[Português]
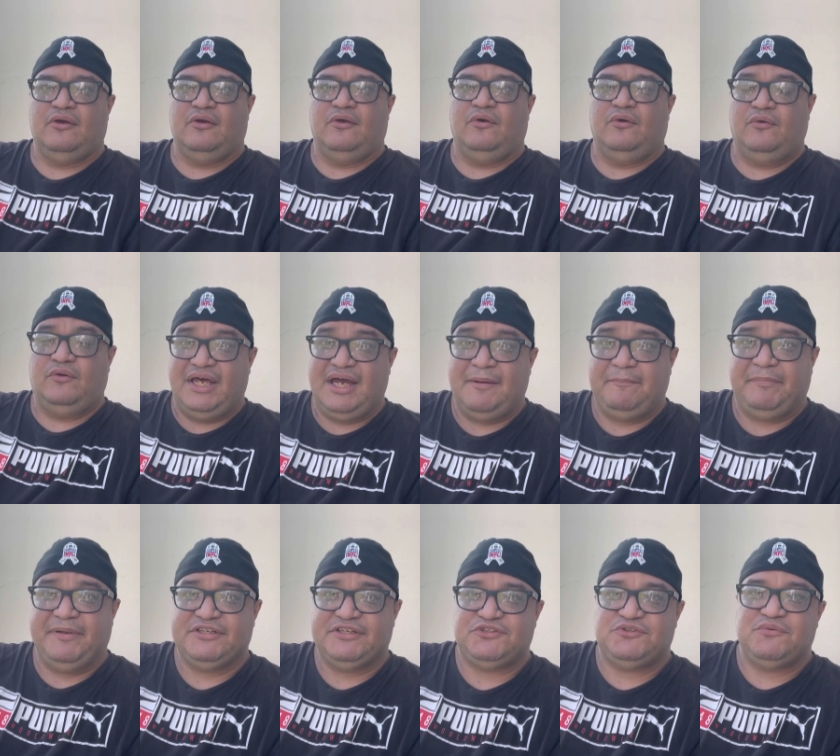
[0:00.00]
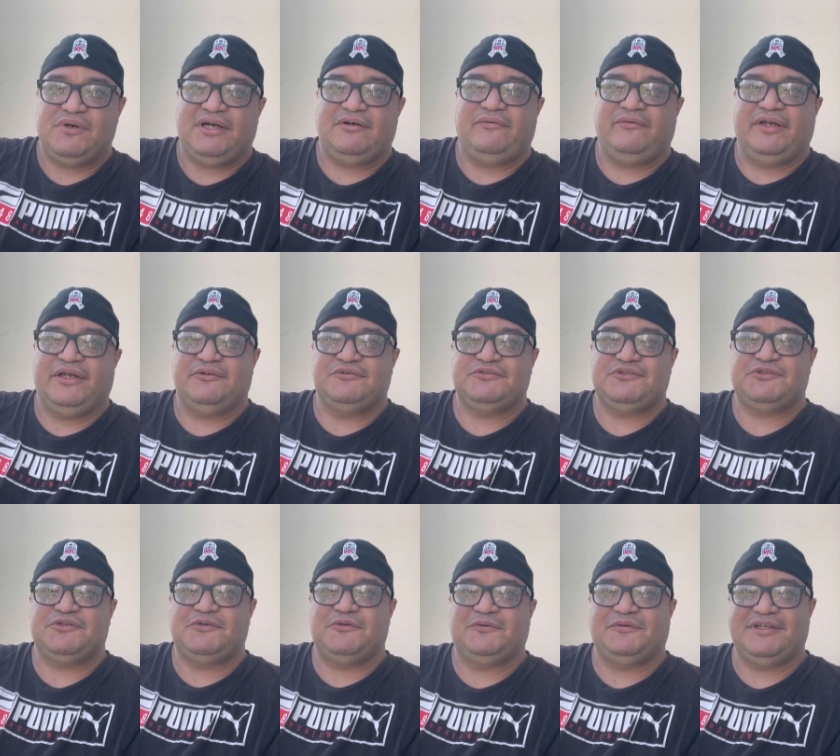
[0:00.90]
Olá pessoal, eu
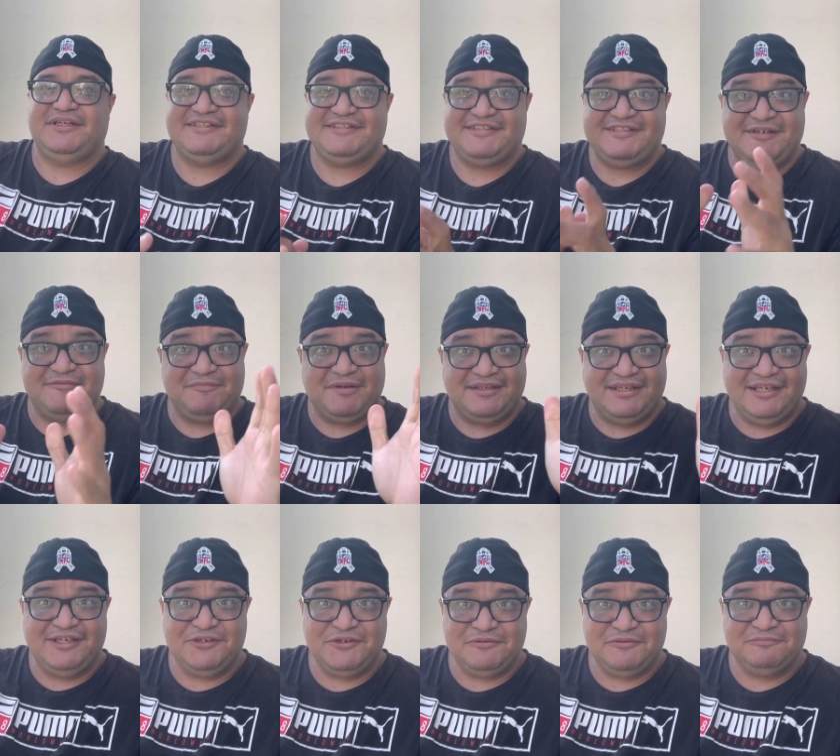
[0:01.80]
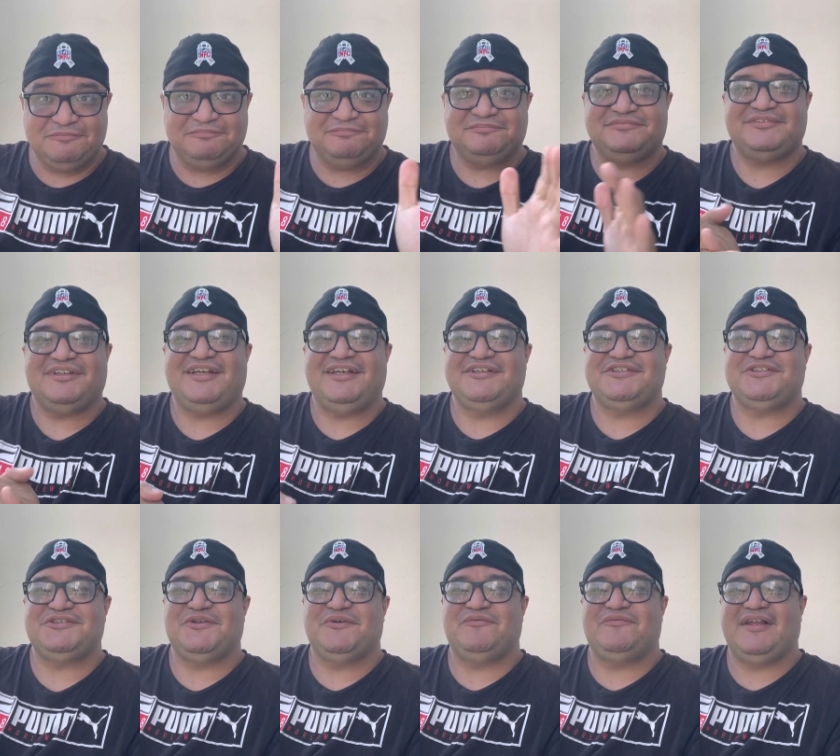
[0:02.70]
sou Cristian Badillo,
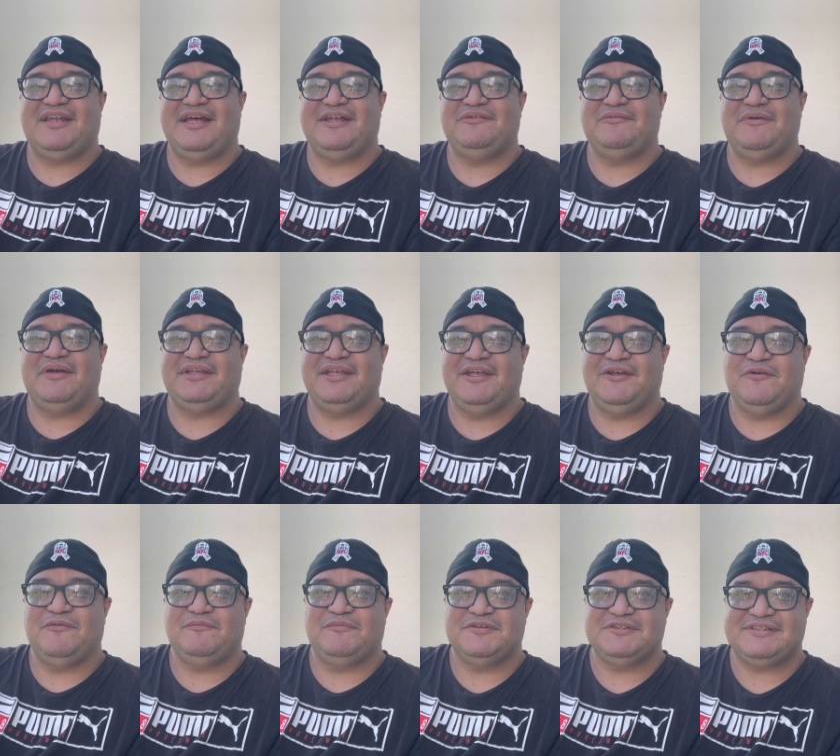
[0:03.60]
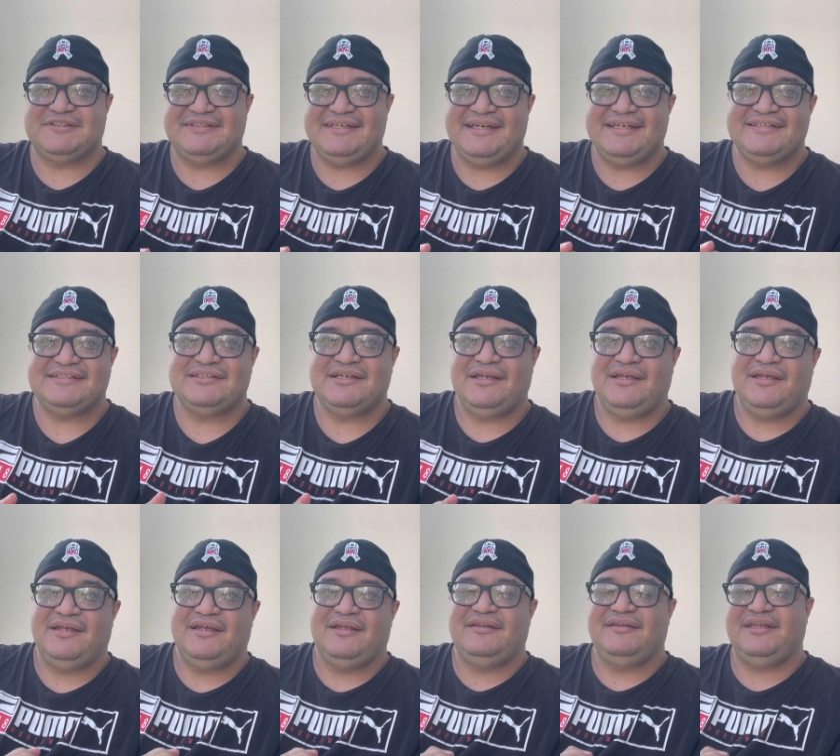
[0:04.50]
estou falando aqui com vocês
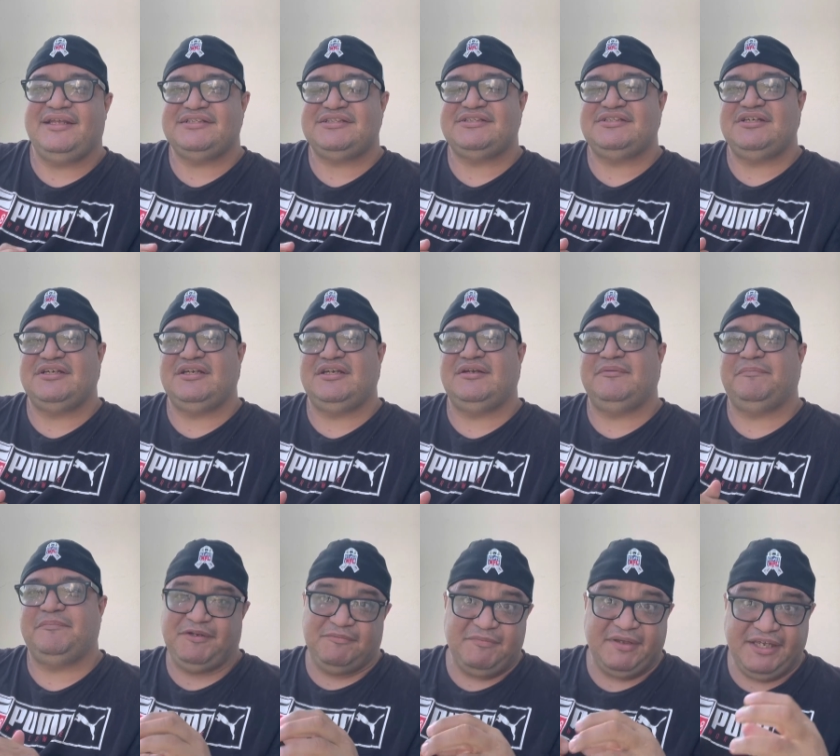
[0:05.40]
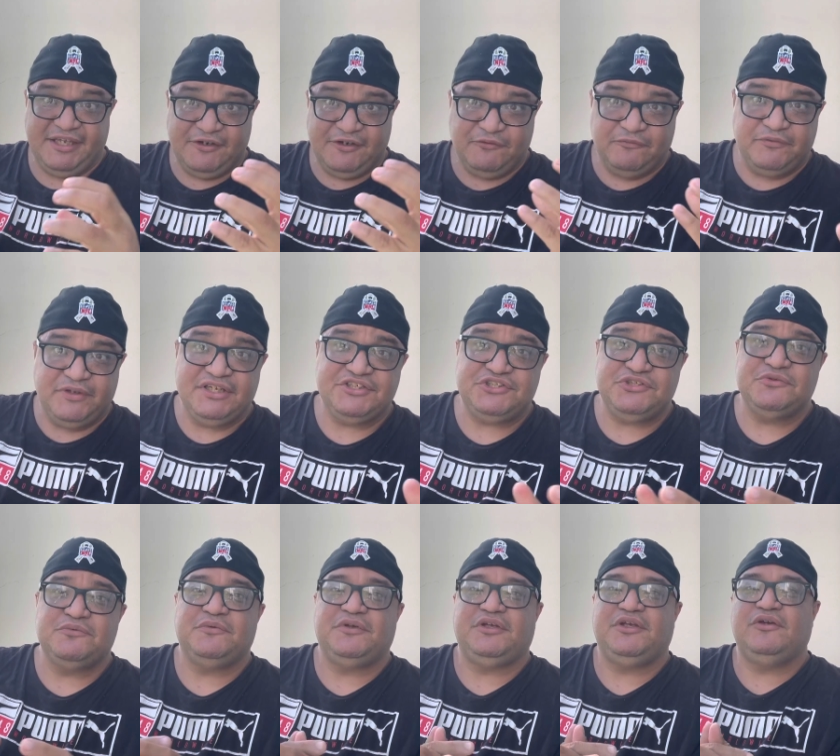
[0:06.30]
neste primeiro
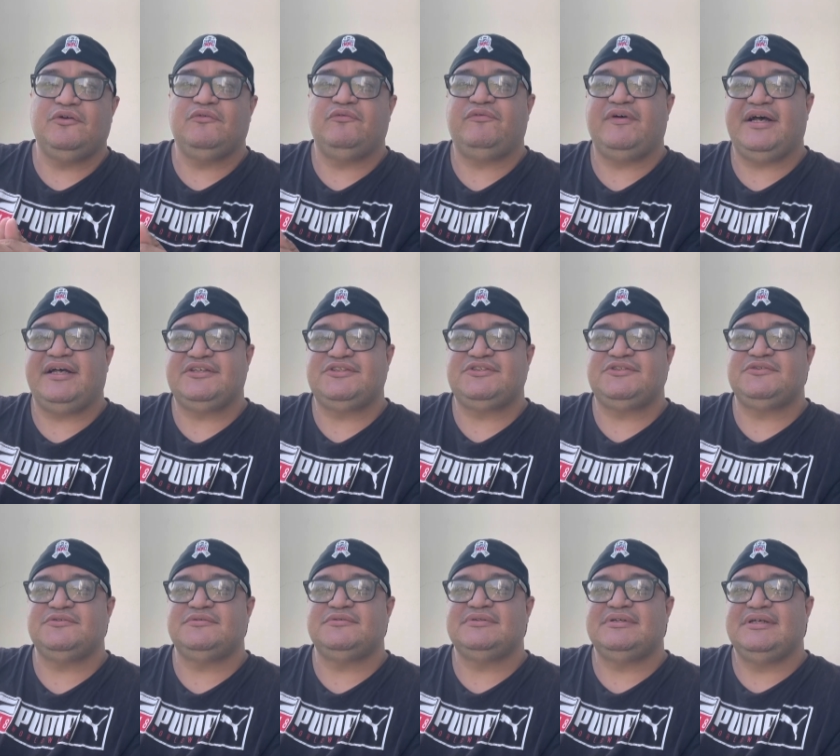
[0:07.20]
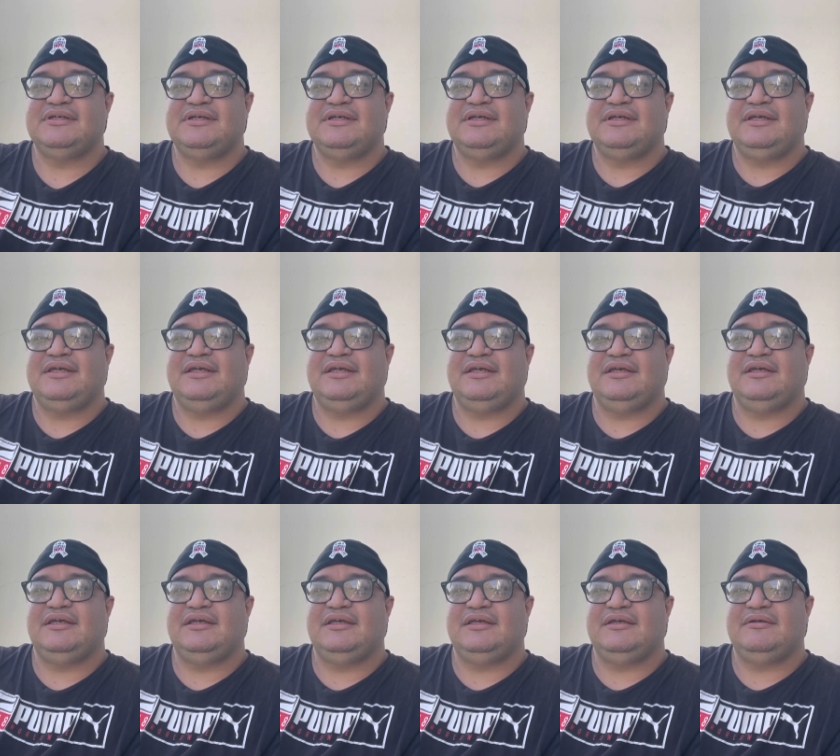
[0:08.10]
vídeo que eu faço
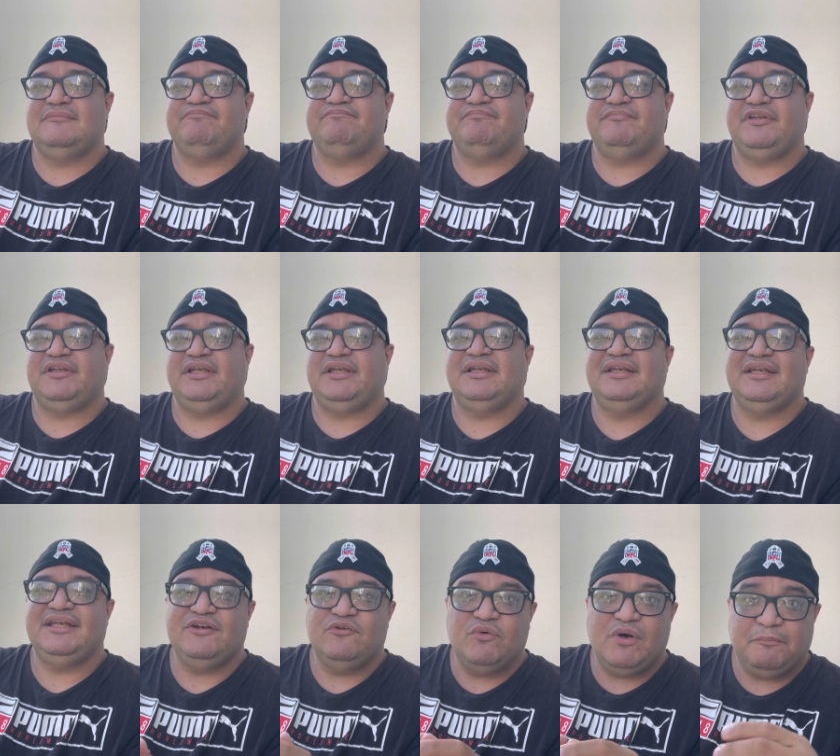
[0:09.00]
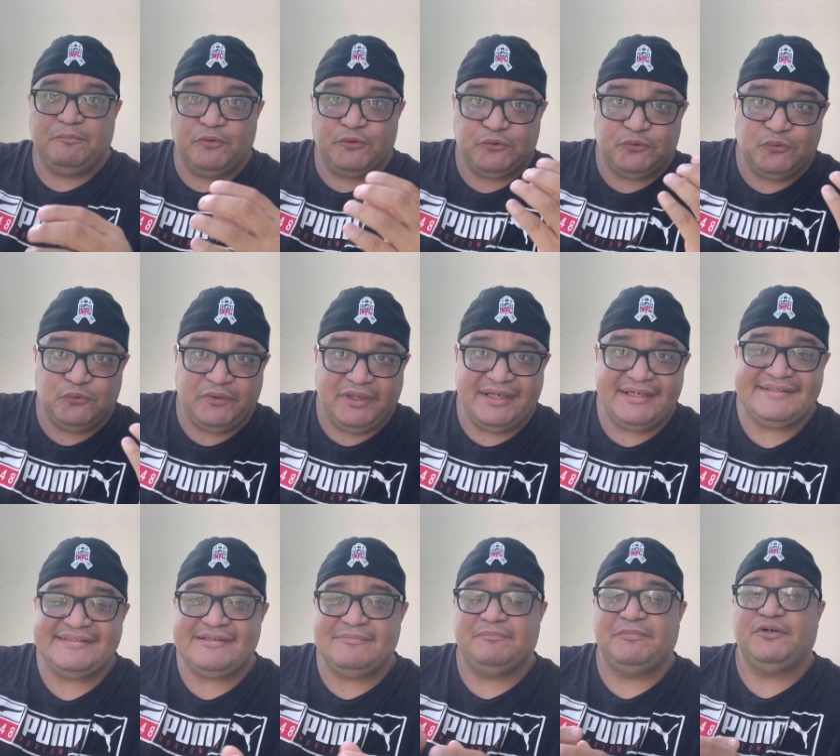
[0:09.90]
eh, em língua
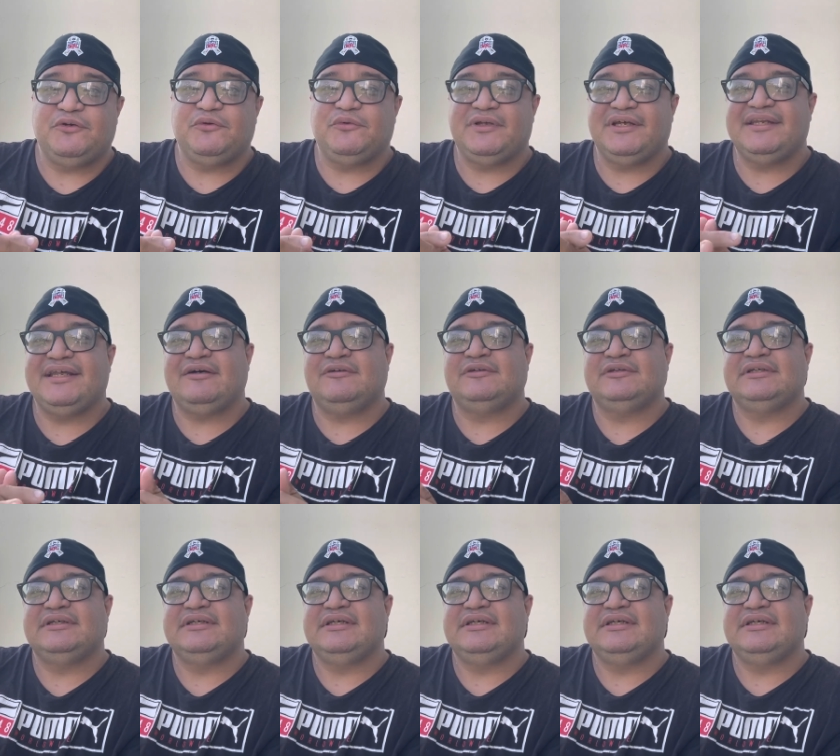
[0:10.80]
portuguesa para o canal.